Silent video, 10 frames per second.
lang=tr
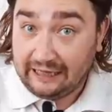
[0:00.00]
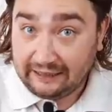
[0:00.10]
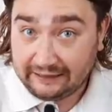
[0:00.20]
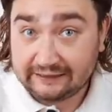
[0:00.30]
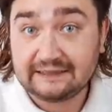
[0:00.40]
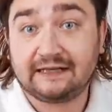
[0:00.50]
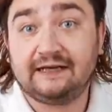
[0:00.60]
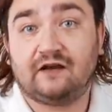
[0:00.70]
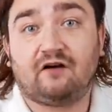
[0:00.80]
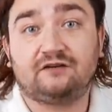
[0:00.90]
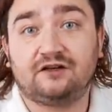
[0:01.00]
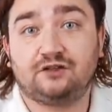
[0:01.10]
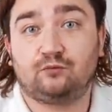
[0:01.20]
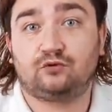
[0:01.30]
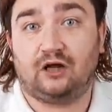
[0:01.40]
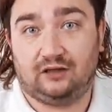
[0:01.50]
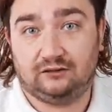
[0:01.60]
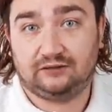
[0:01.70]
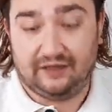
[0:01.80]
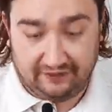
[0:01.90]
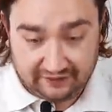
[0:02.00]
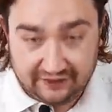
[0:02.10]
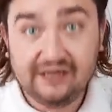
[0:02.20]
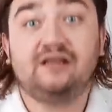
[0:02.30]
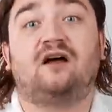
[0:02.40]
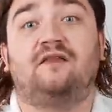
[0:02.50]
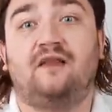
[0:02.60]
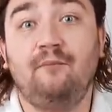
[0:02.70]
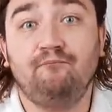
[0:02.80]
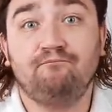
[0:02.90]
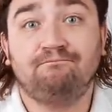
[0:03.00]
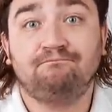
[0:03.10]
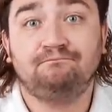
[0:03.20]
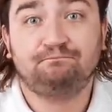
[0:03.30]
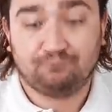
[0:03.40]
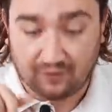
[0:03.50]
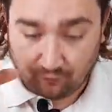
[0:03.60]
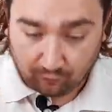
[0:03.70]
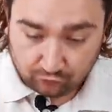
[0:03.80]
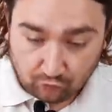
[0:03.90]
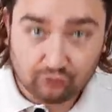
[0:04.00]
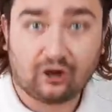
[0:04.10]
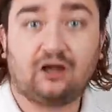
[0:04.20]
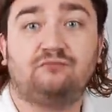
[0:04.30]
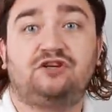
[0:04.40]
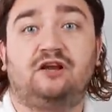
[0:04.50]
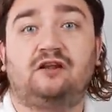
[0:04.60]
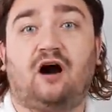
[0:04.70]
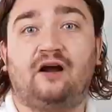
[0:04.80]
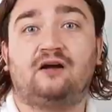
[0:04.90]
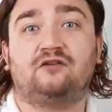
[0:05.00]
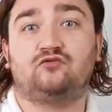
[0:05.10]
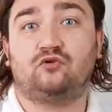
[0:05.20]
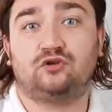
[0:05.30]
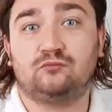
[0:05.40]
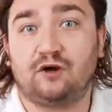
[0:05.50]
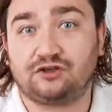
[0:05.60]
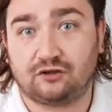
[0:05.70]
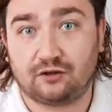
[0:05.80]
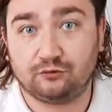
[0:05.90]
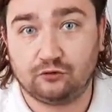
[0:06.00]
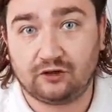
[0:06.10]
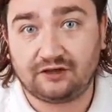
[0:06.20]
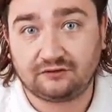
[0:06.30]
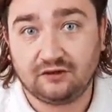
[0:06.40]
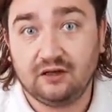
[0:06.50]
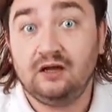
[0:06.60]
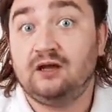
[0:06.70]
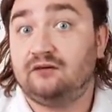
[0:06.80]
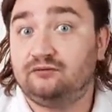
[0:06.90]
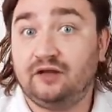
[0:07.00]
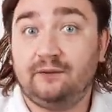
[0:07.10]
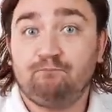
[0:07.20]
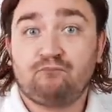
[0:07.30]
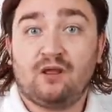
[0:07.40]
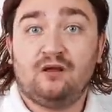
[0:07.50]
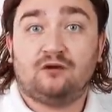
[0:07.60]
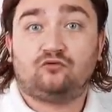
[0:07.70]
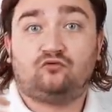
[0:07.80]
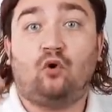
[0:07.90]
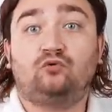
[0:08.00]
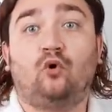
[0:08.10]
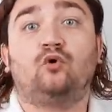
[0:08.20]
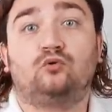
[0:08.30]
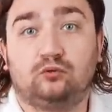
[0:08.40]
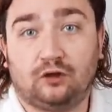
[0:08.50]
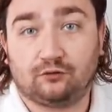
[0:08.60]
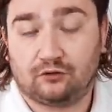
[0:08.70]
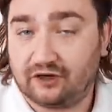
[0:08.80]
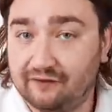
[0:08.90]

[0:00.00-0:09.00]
Galatasaray'ın avantajı burada. Yani iki iyi tandem çok rahat bir şekilde ayakla çok çabuk başlatabiliyorlar ve çok doğru kullanıyorlar.